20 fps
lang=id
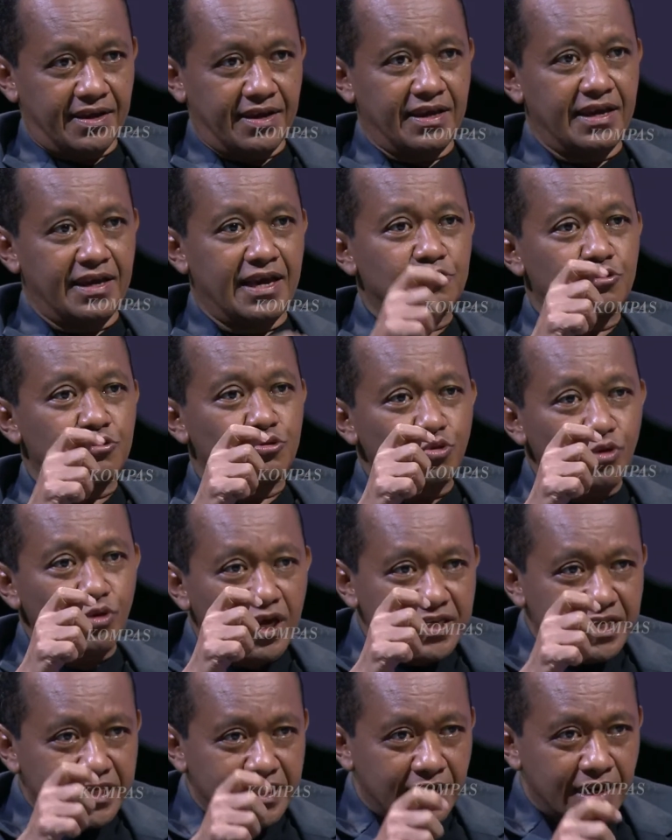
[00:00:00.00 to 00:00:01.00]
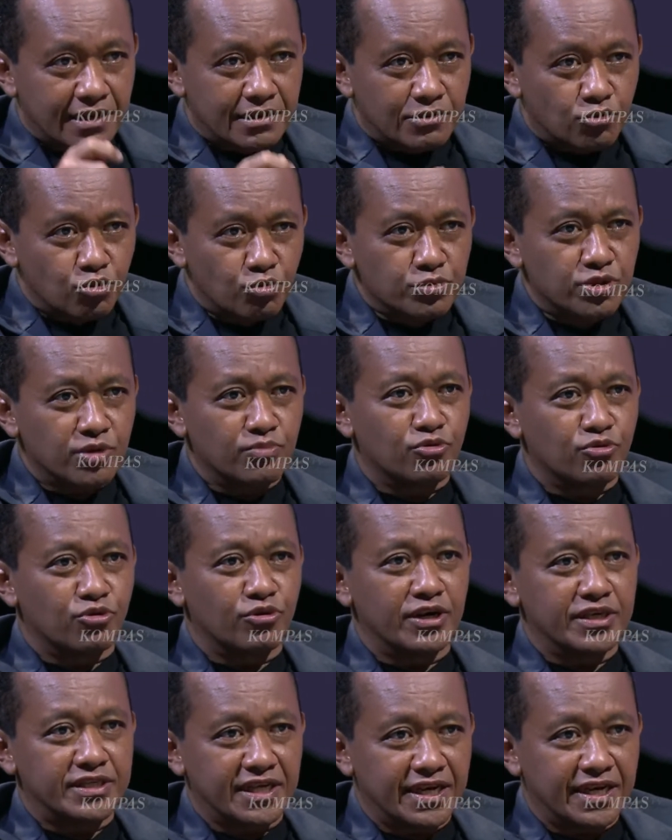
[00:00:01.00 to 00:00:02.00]
yang sudah secara
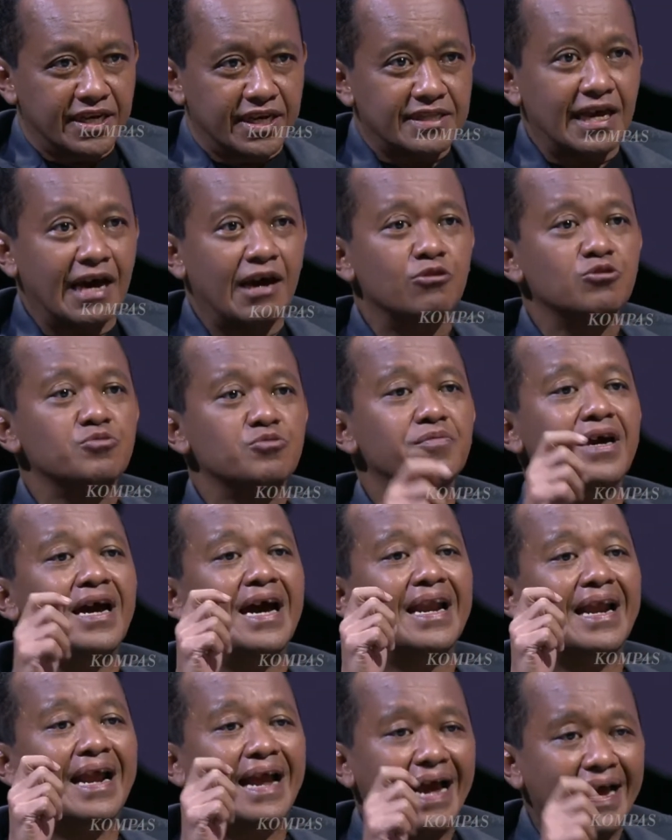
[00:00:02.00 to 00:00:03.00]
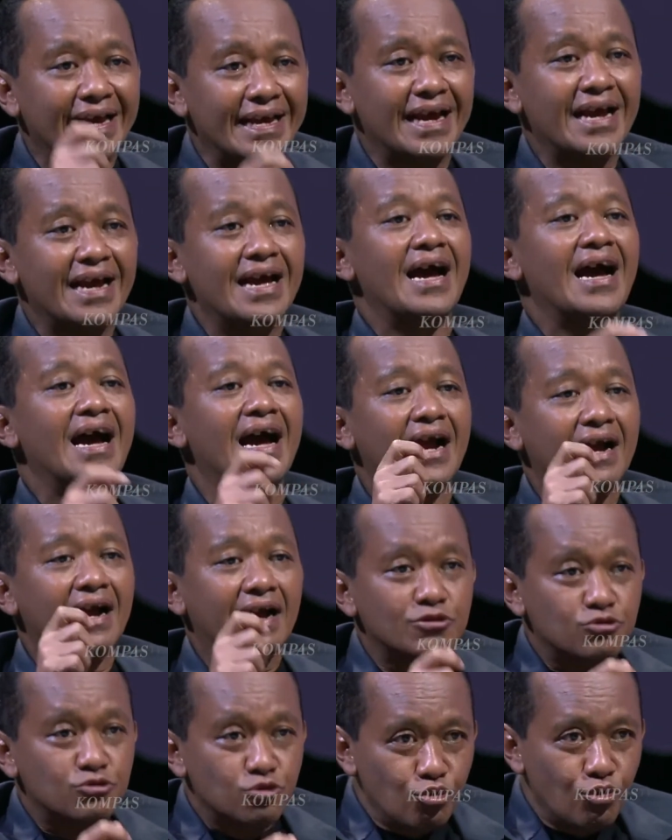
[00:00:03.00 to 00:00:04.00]
turun-temurun di sini kita harus menghargai
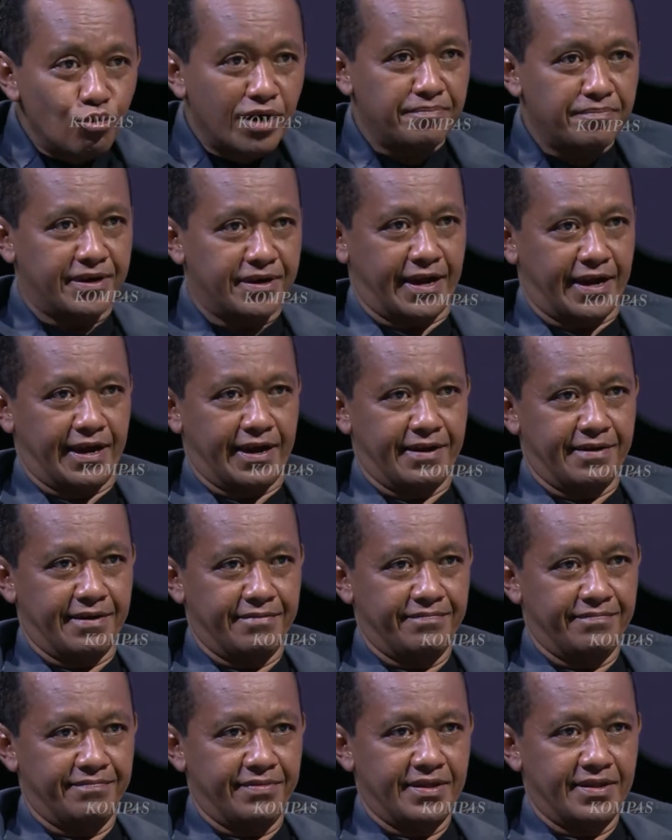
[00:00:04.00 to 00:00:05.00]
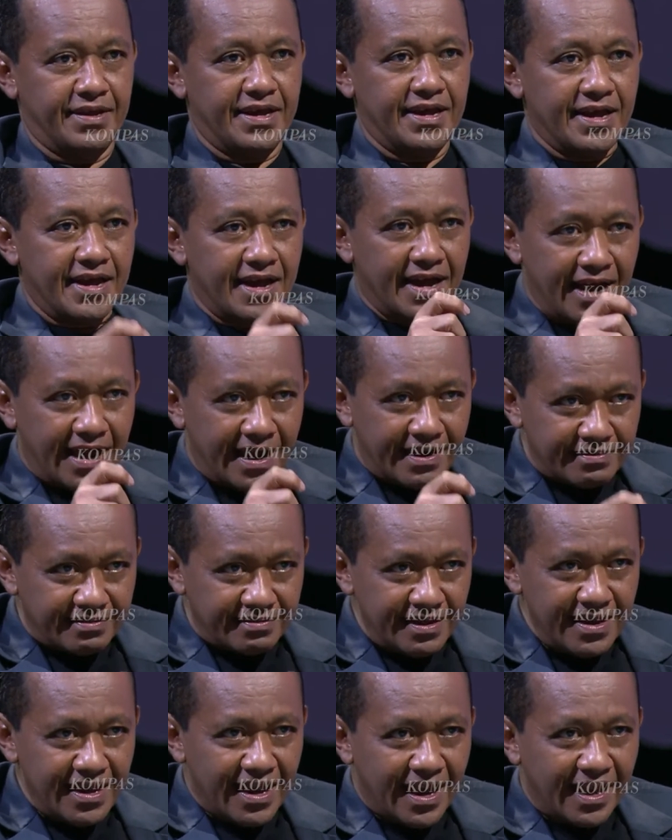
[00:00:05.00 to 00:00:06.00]
hak kesulungan mereka.
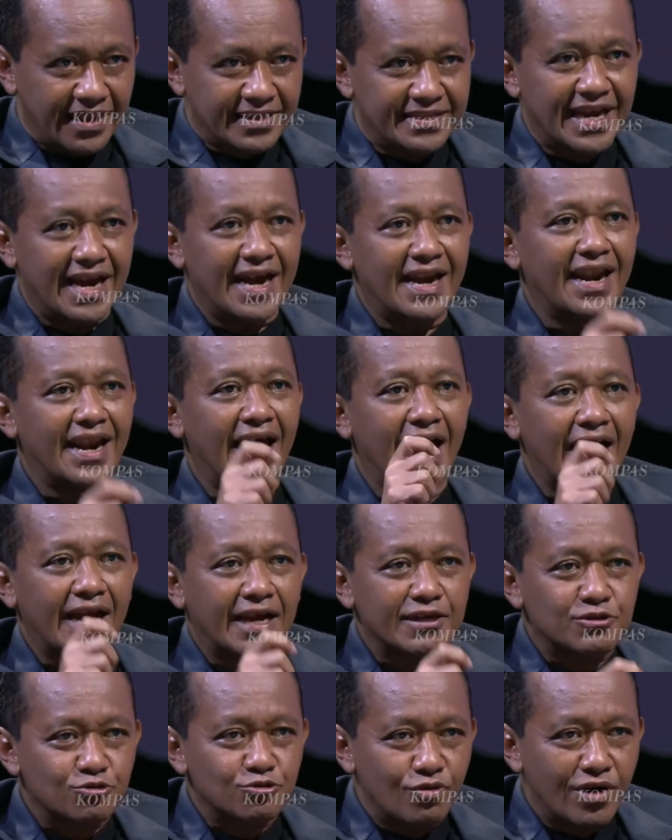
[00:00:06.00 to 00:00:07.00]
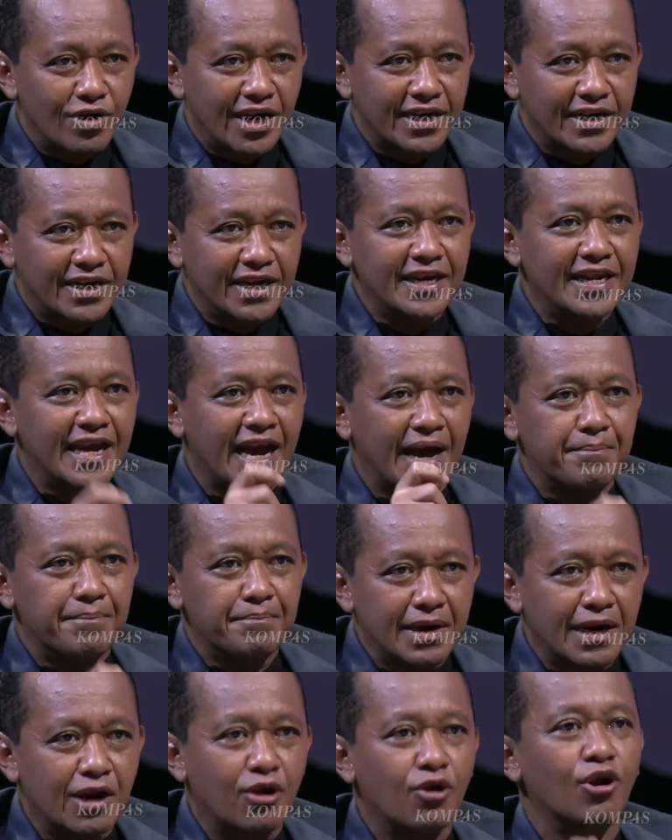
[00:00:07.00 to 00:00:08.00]
Artinya janganlah hak kesulungan ini
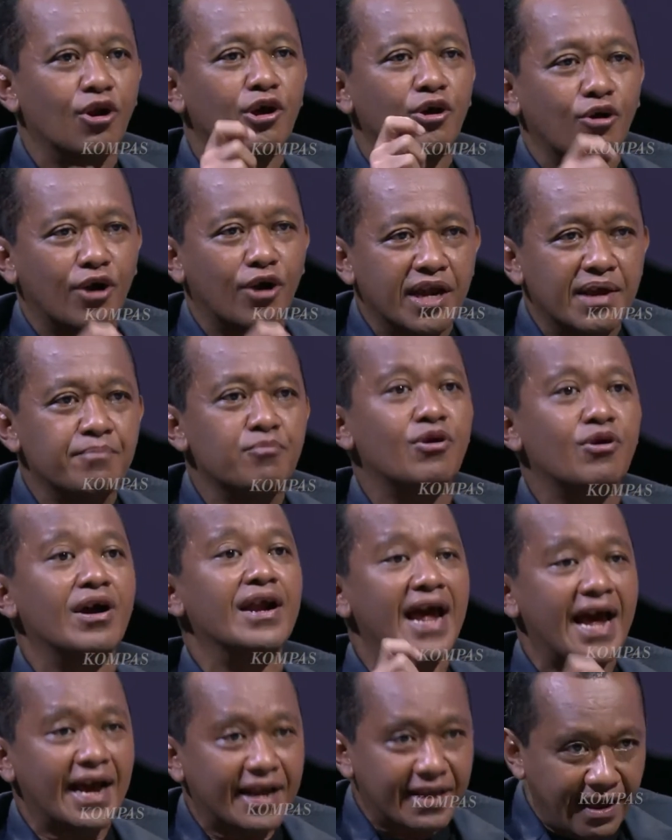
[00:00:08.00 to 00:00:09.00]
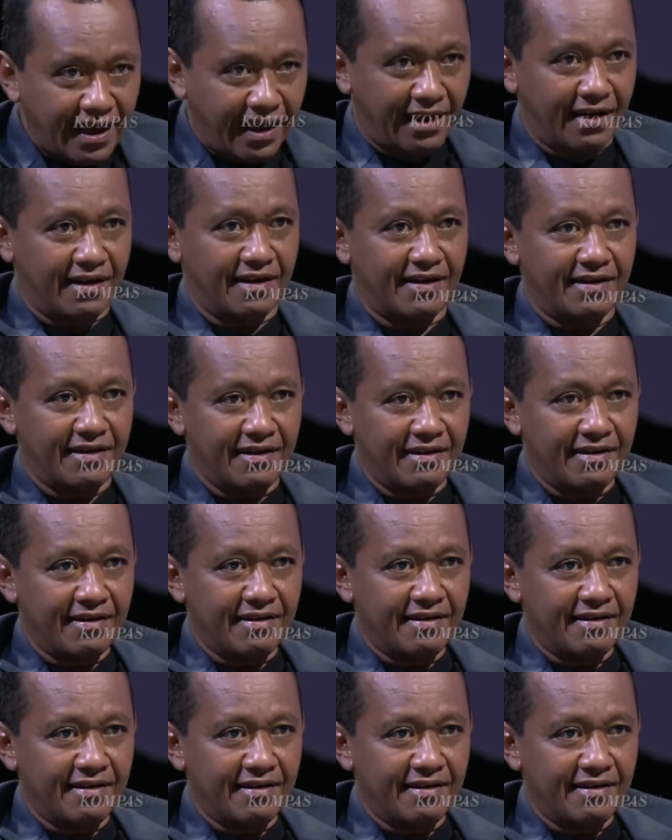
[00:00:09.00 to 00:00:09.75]
diambil oleh orang yang bukan haknya. Ya.